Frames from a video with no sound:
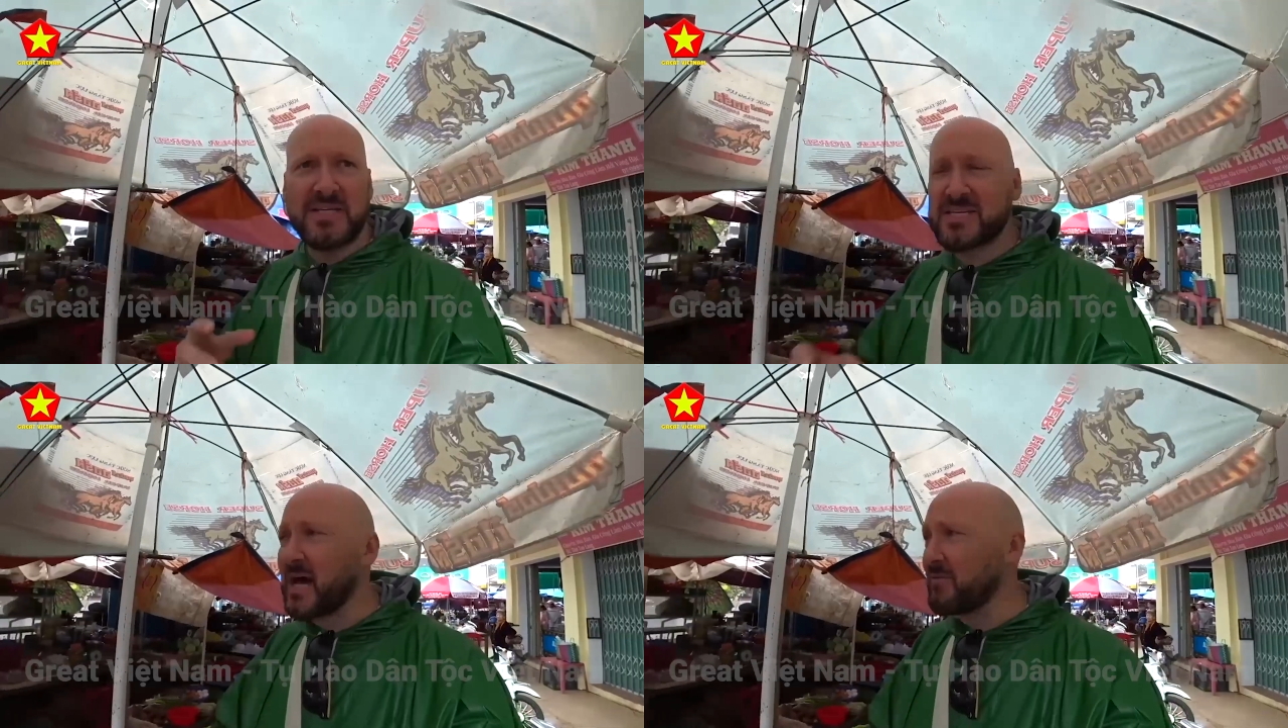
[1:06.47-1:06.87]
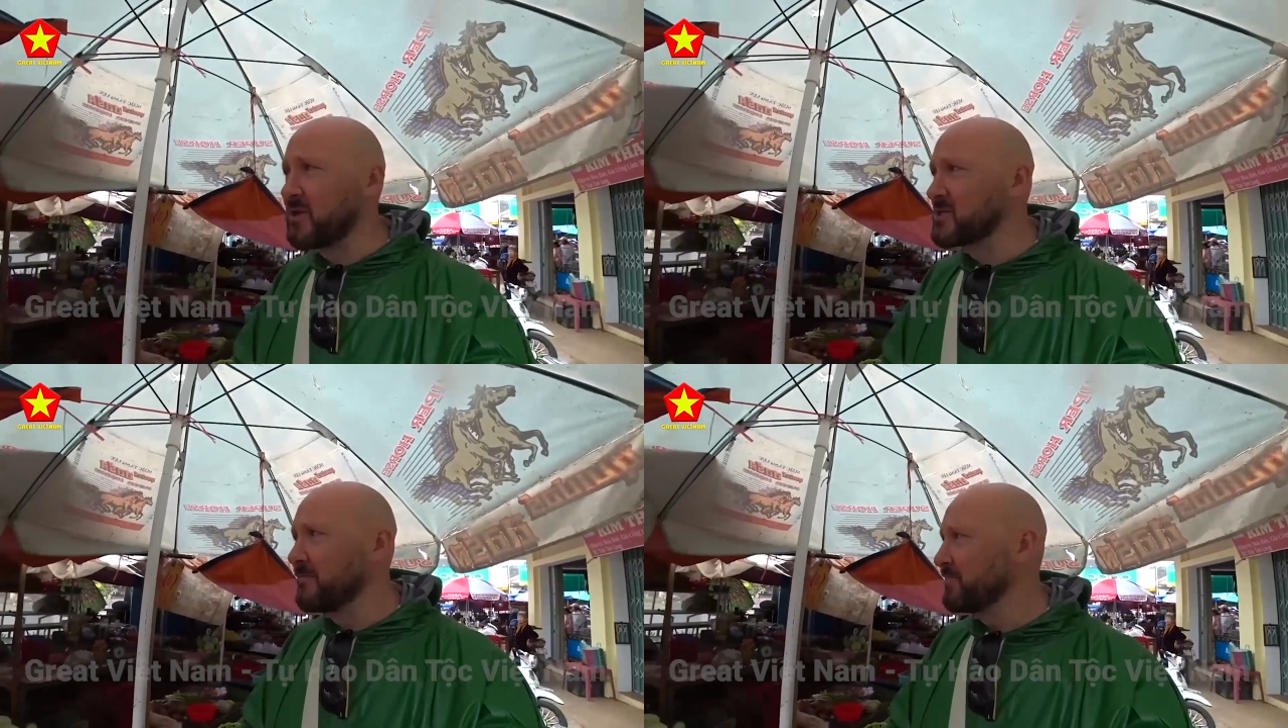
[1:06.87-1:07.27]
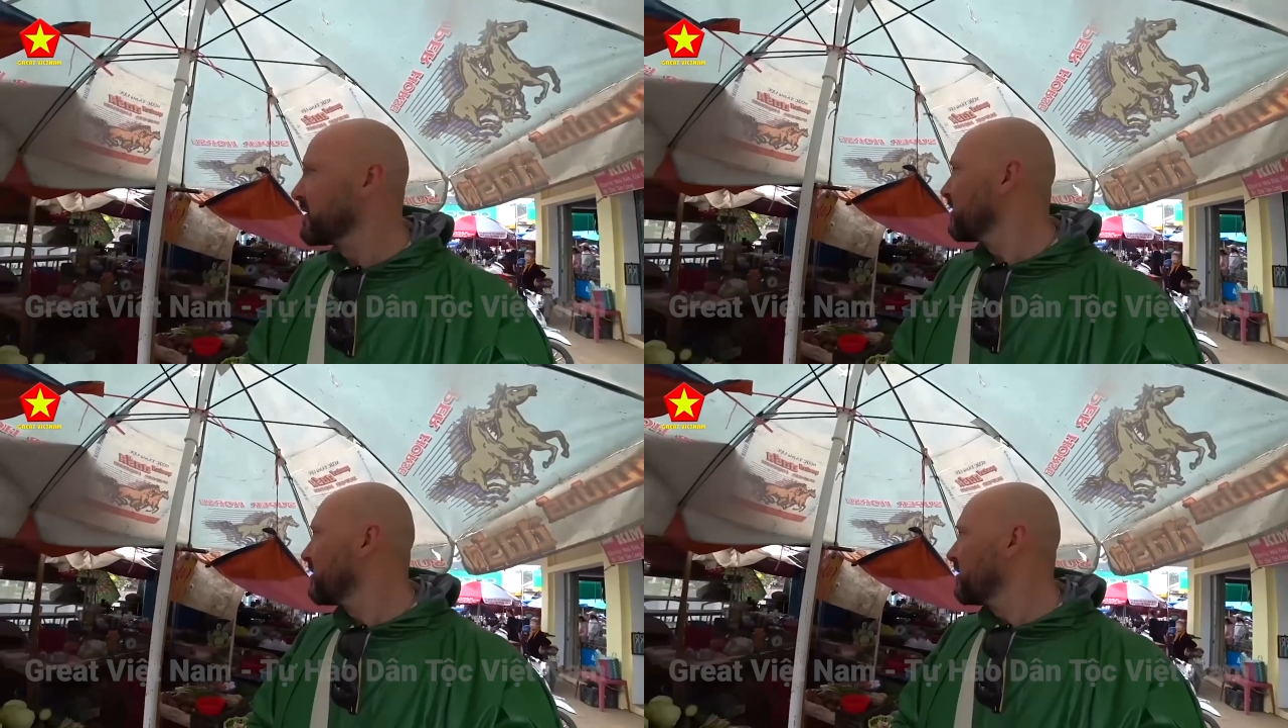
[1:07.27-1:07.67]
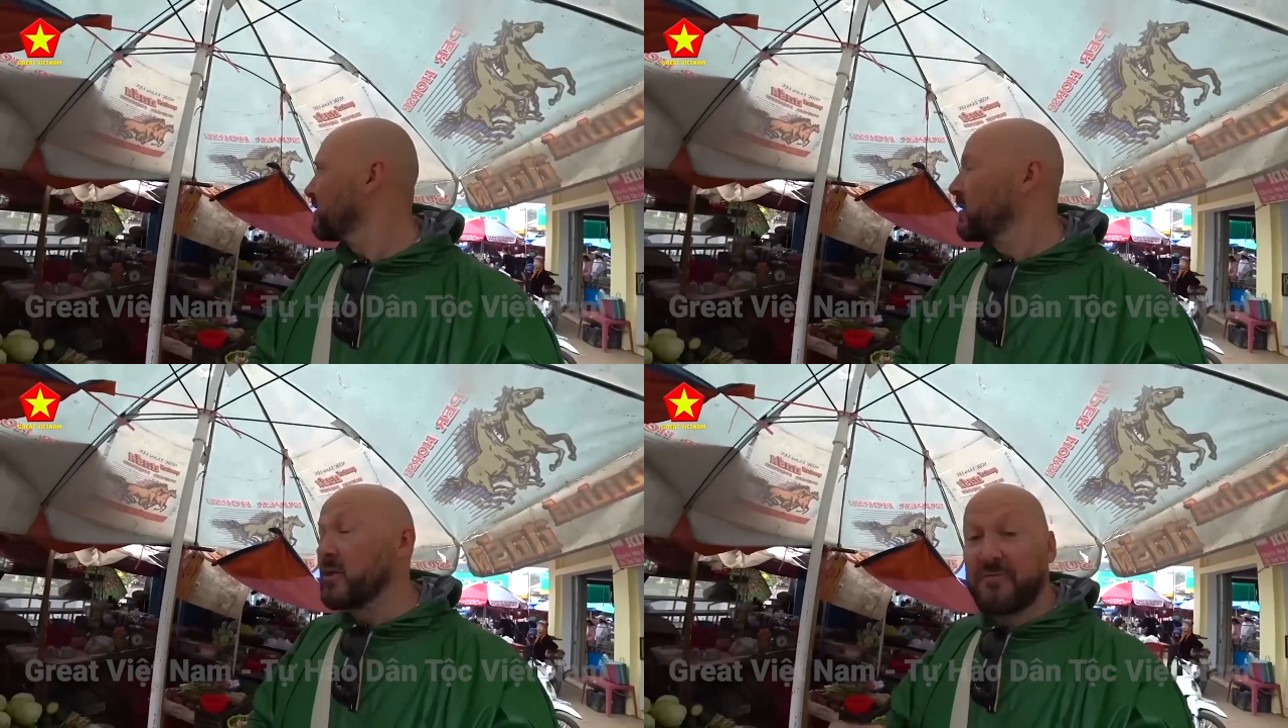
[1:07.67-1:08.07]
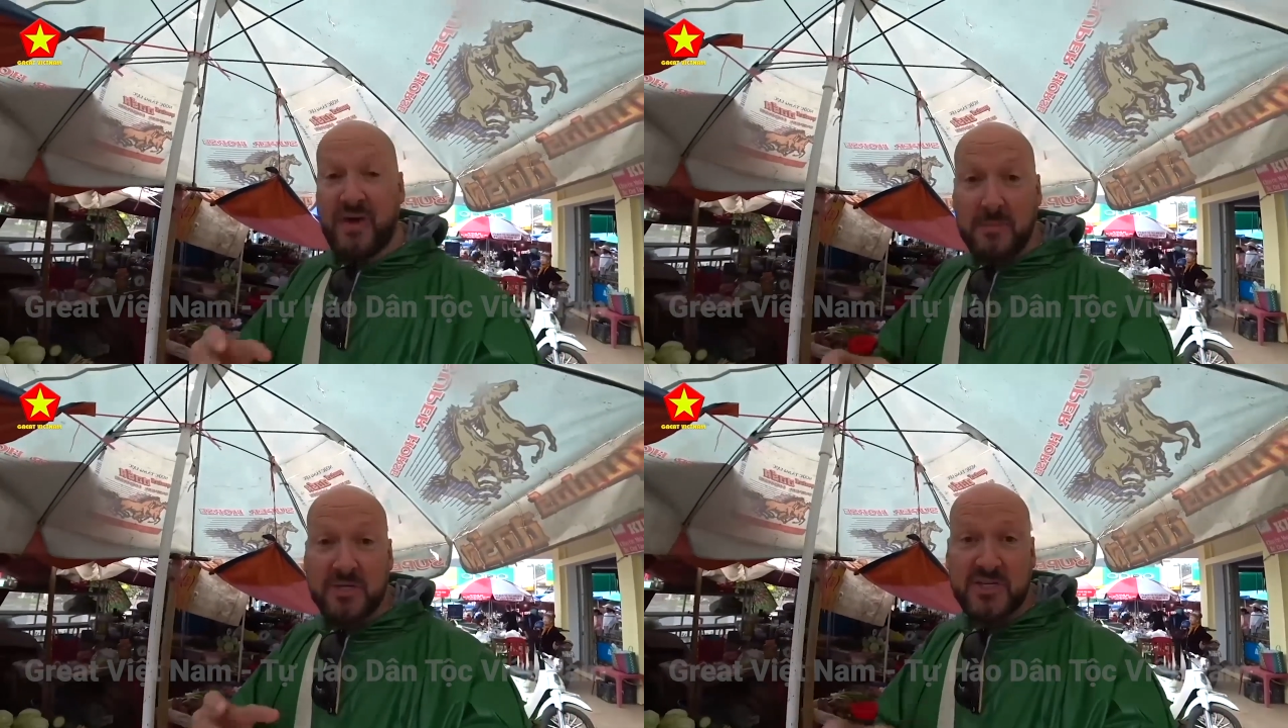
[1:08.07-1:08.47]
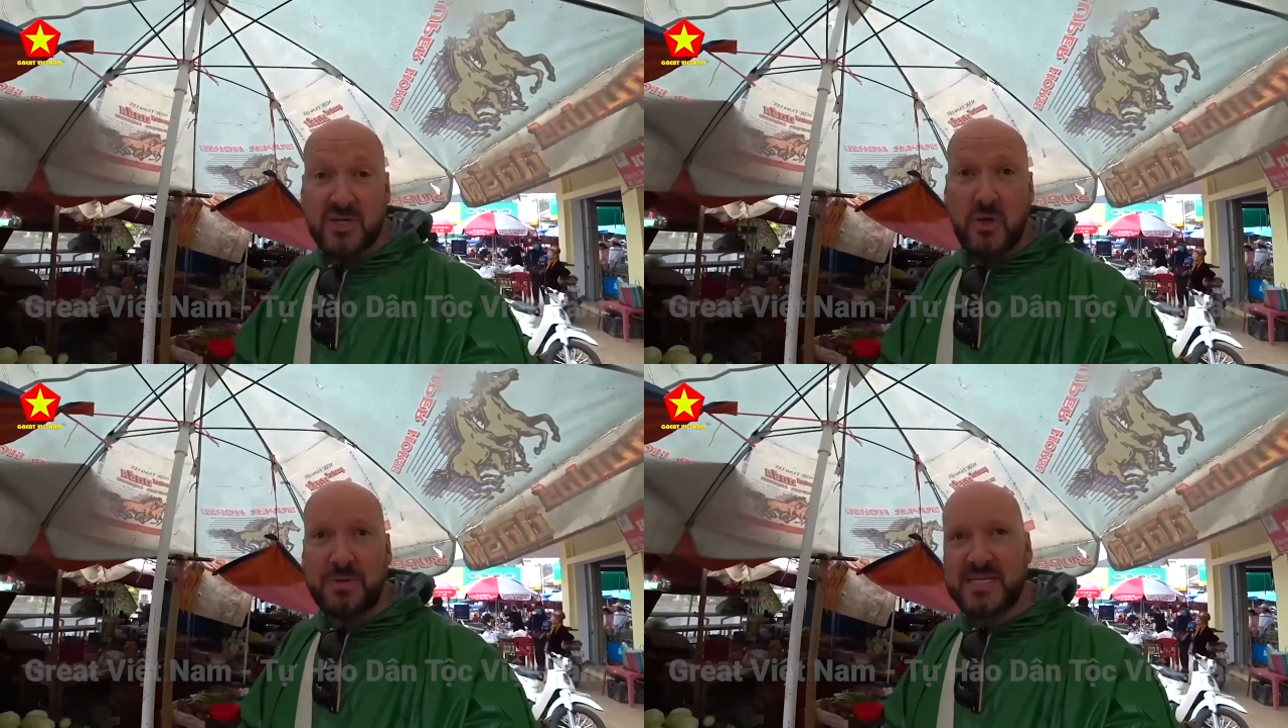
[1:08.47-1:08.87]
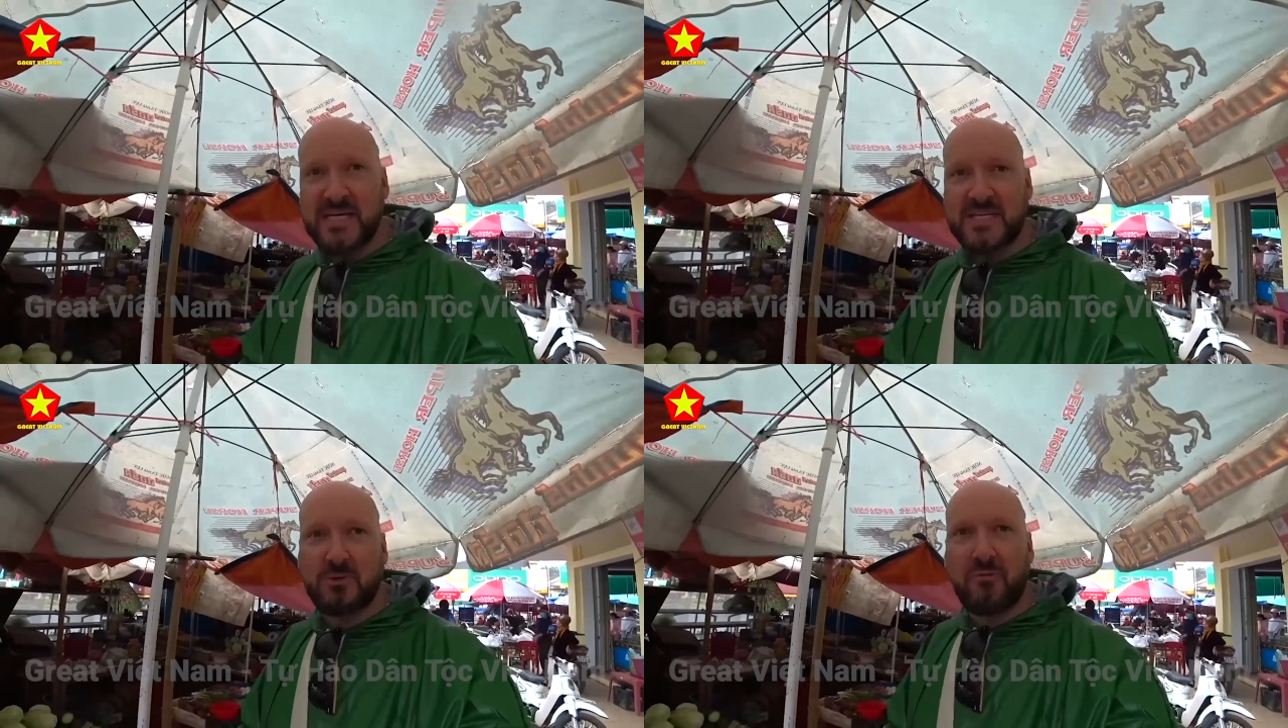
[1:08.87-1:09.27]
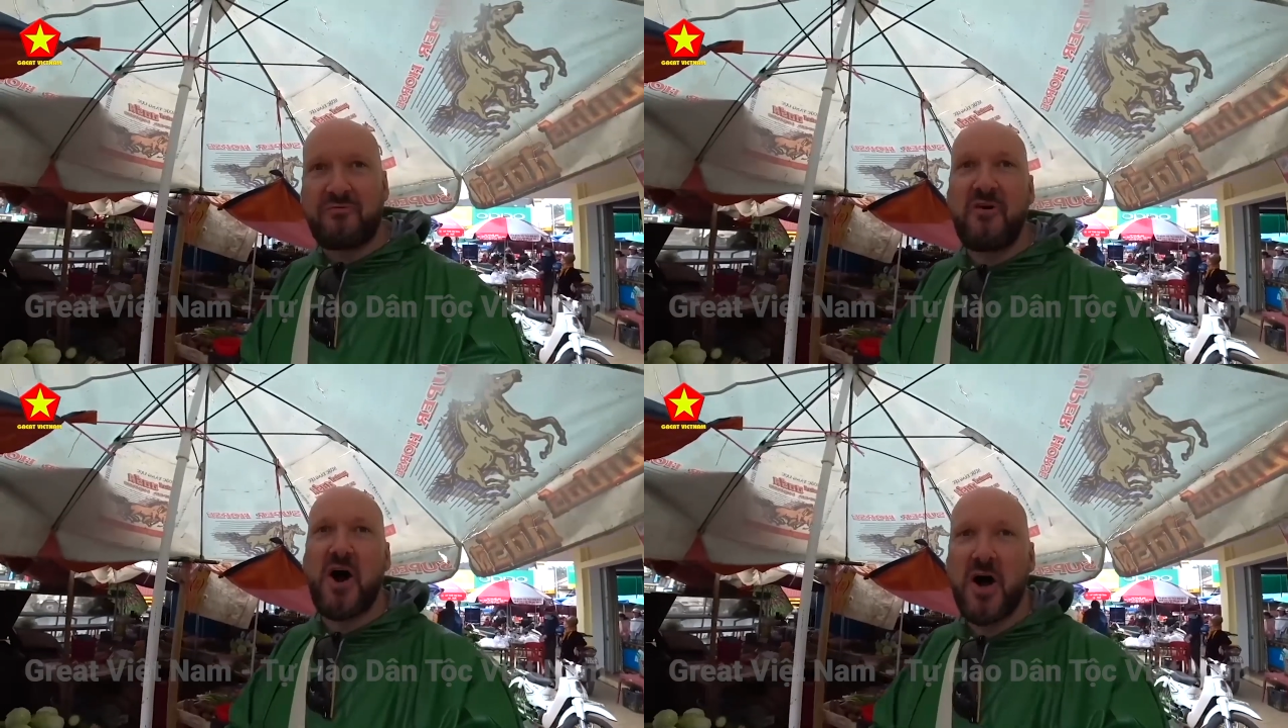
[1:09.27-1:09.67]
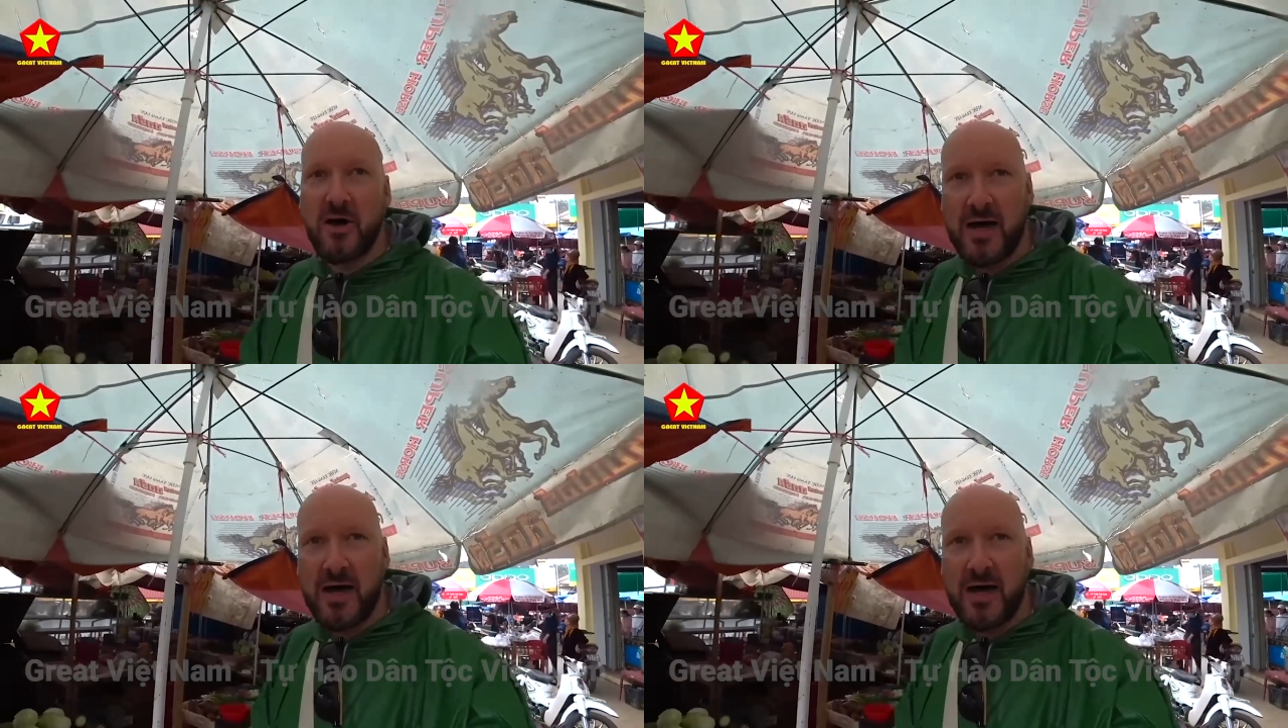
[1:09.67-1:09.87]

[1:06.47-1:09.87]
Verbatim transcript: anh chàng đều có những trải nghiệm vô cùng tuyệt vời và đáng nhớ.